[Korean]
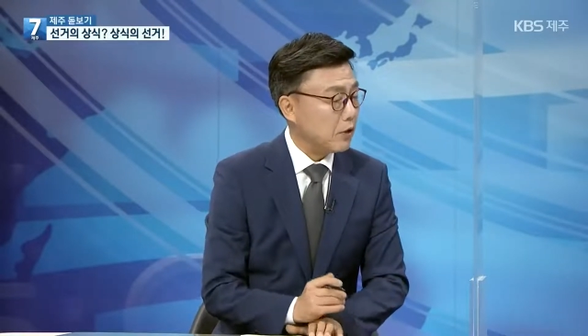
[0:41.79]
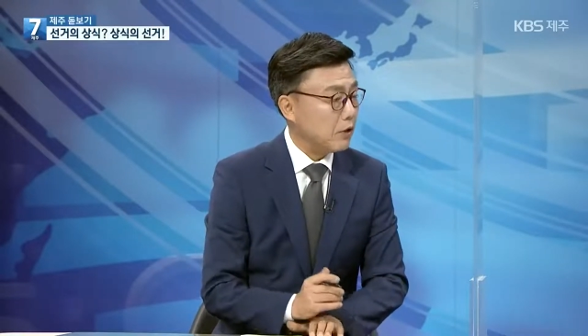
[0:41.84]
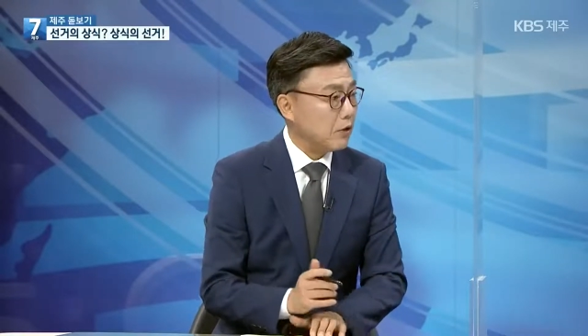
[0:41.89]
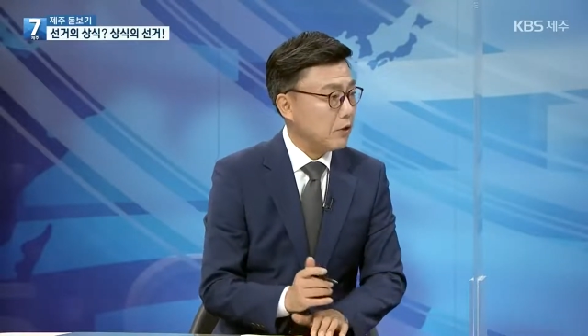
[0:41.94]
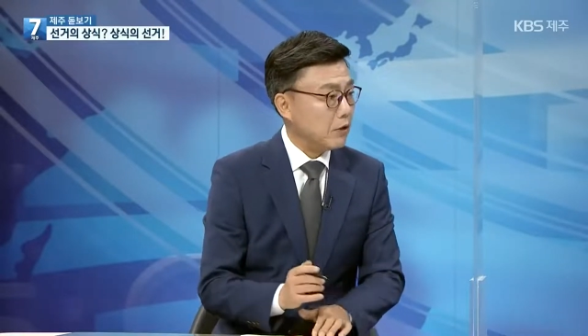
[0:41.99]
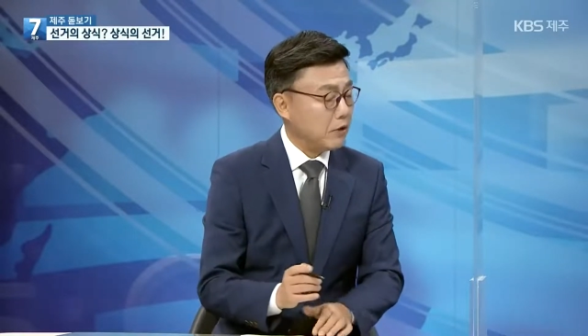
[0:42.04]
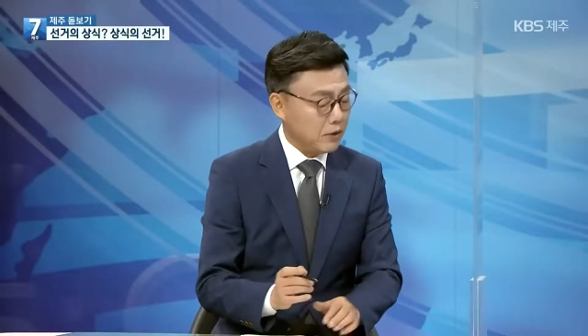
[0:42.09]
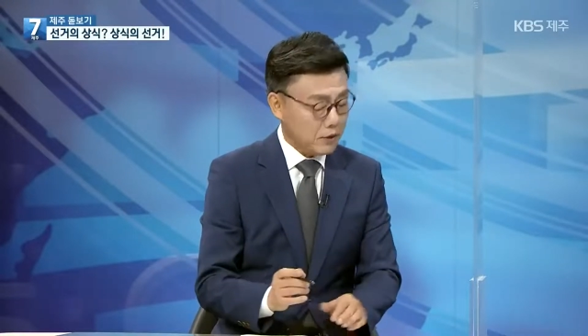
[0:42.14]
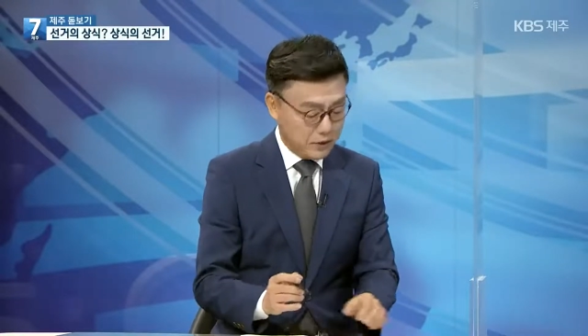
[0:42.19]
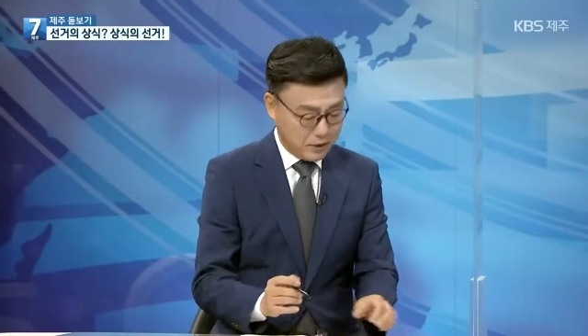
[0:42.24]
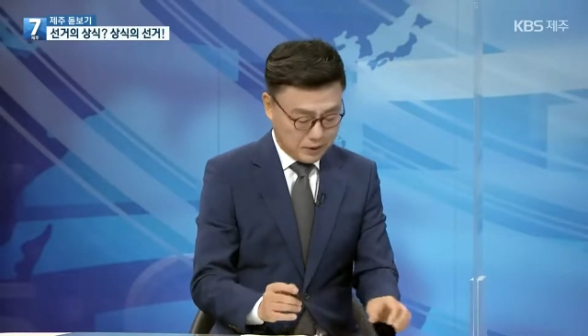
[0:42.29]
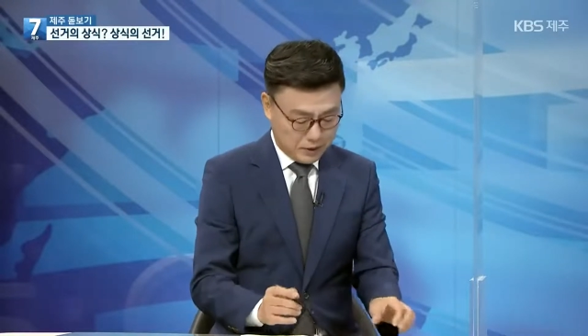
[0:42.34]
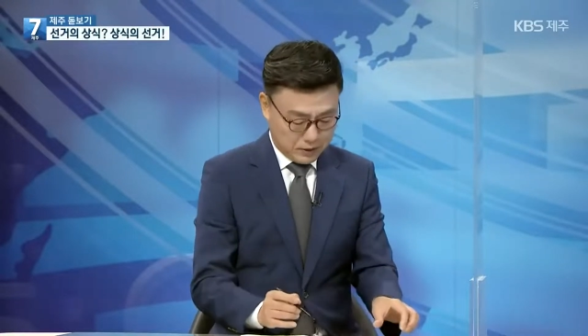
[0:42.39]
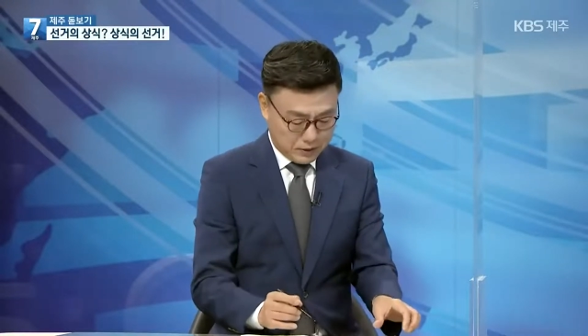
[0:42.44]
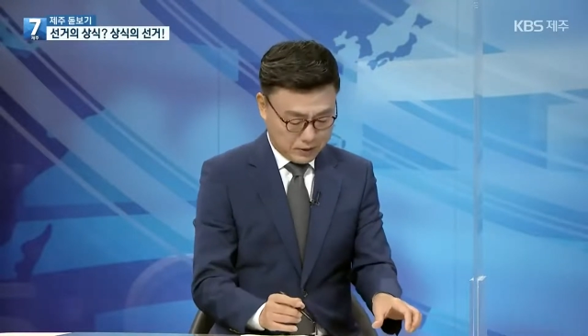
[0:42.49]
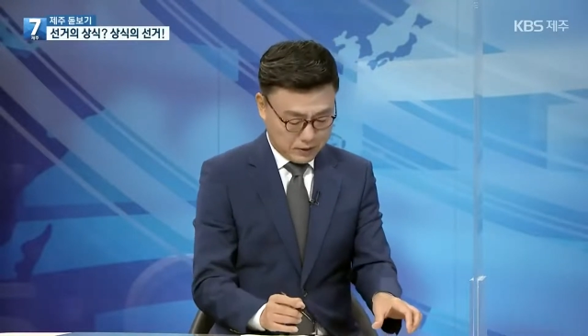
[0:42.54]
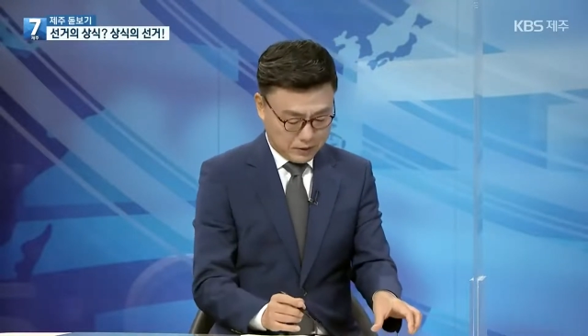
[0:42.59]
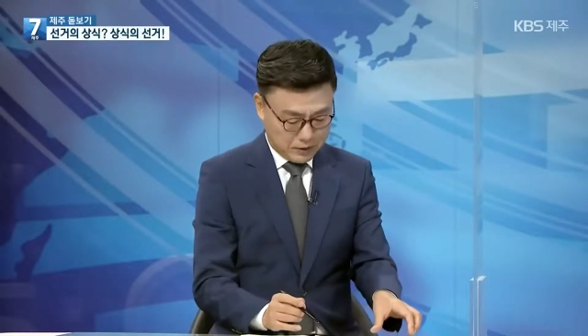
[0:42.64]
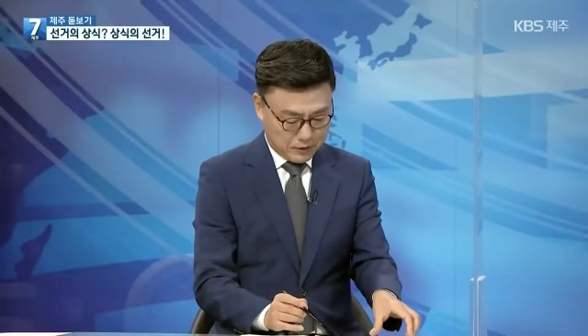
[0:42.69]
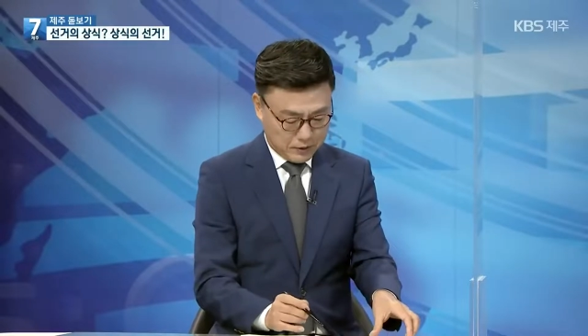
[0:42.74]
아, 그거는
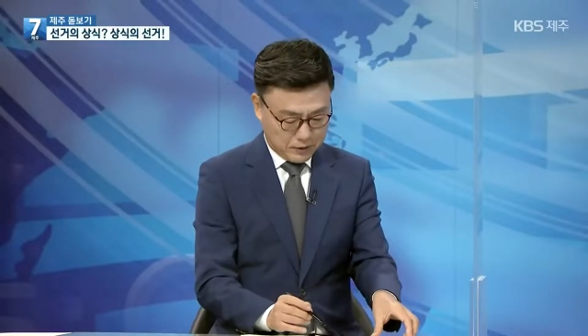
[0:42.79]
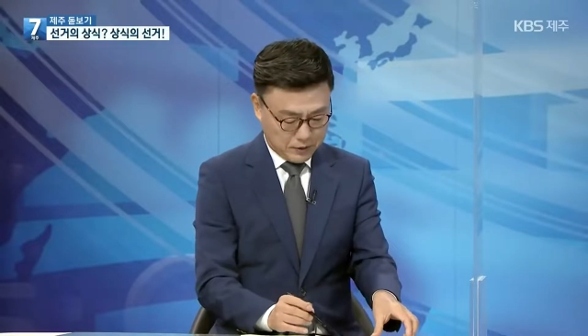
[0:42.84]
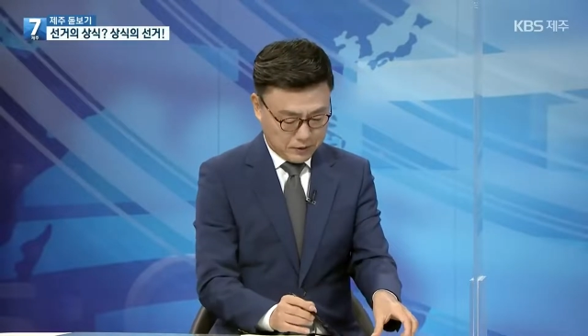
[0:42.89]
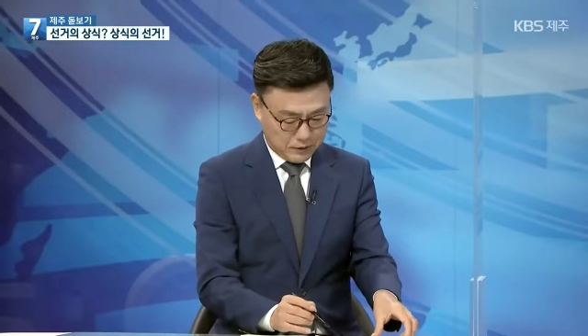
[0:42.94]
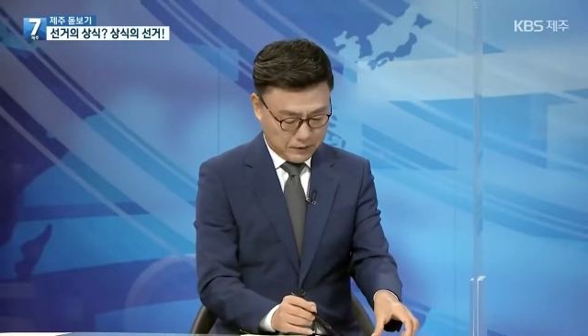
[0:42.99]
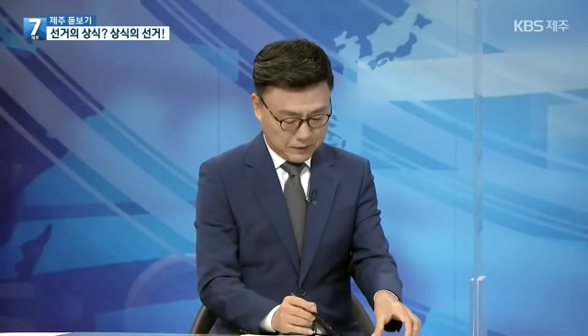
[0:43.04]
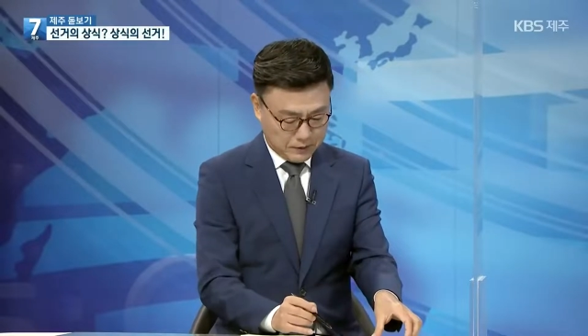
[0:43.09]
네. 뭐